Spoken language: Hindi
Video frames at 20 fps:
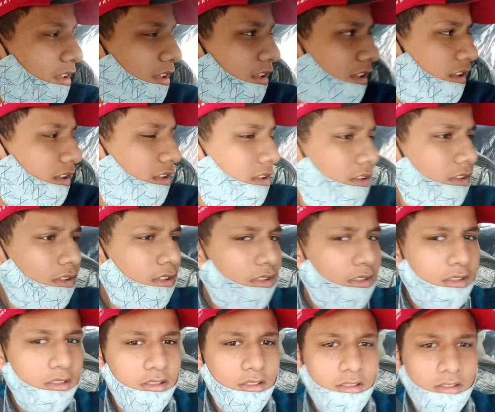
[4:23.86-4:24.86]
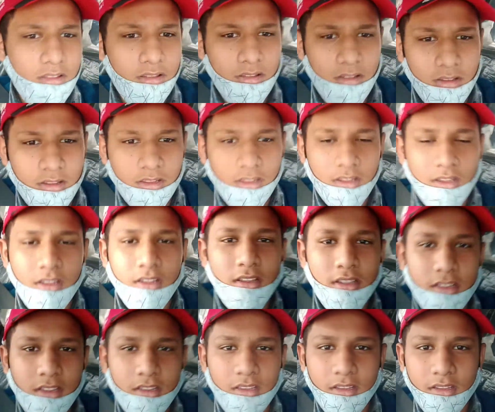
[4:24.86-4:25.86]
साहबुद्दीन बिरयानी वाले
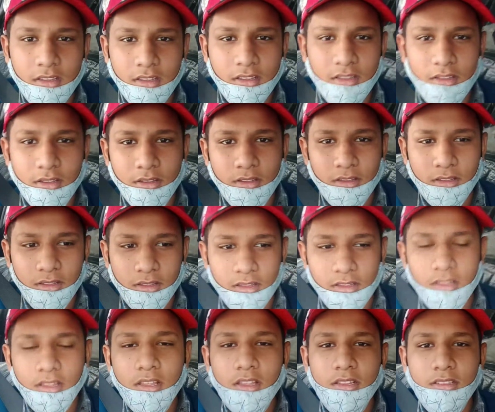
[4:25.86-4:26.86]
नोएडा की मशहूर बिरयानी